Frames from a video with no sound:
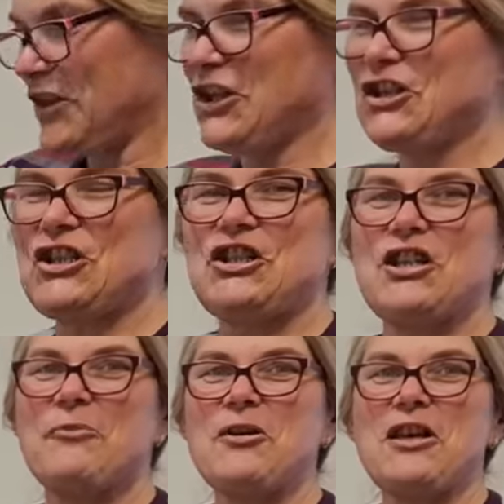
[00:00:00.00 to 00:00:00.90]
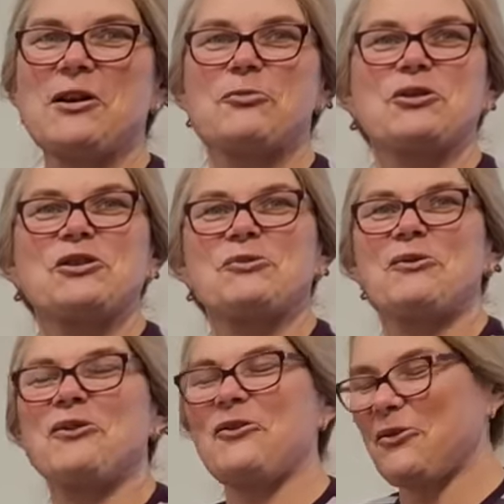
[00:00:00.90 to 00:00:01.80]
i ciśniemy jak
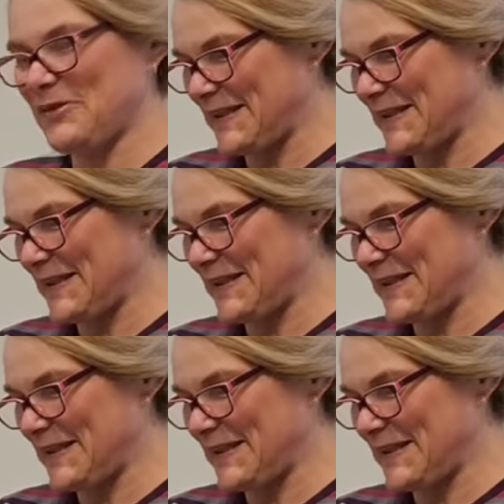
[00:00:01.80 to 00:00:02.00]
przysłowiową